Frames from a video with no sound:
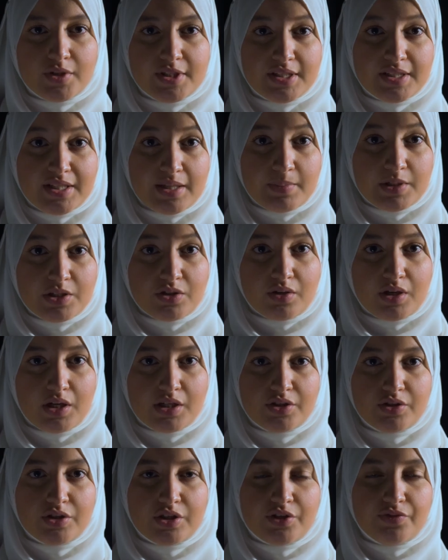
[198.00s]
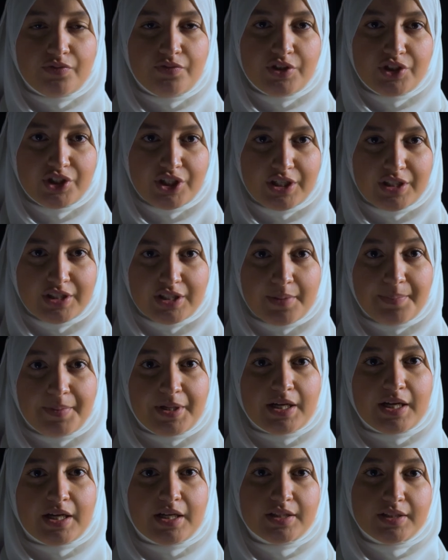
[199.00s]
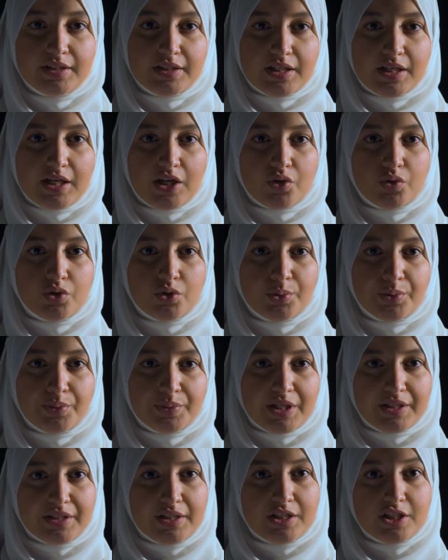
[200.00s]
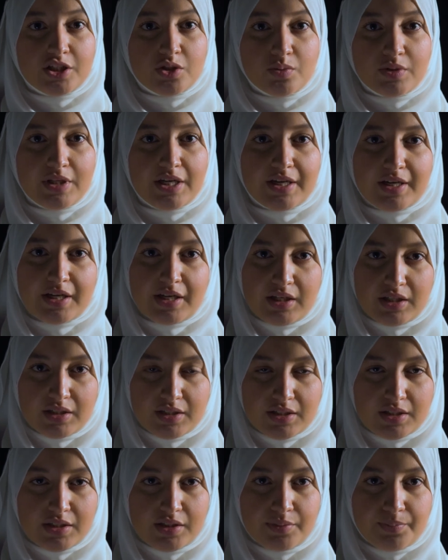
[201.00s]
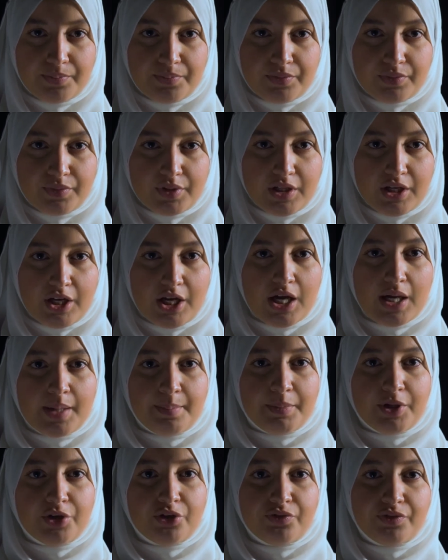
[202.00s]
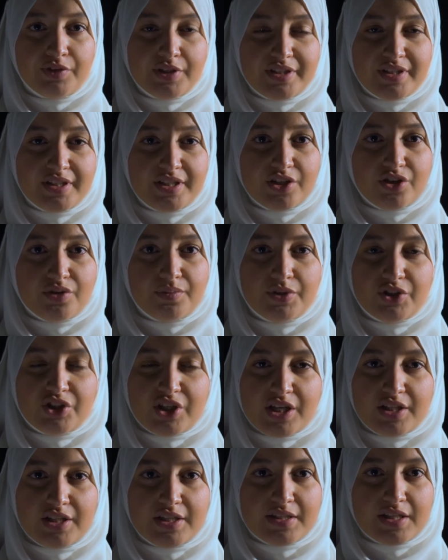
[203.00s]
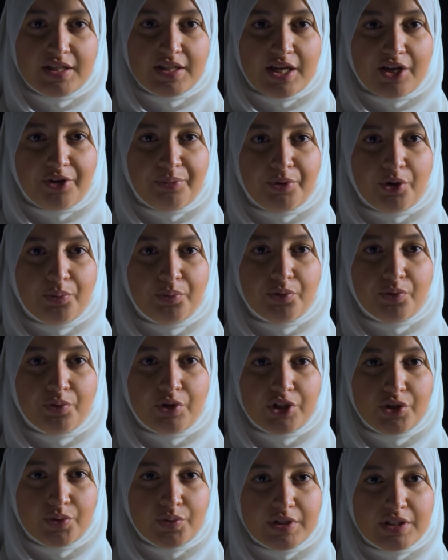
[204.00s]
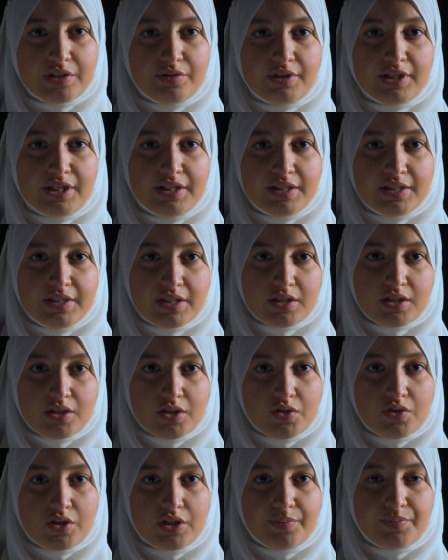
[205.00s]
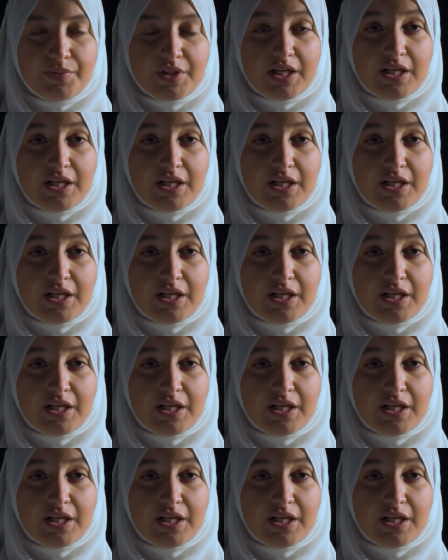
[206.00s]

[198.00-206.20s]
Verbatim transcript: un sistema scolastico efficiente per garantire la continuità degli studi ai ragazzi. Mario Finzi comincerà ad insegnare proprio in una di queste organizzazioni,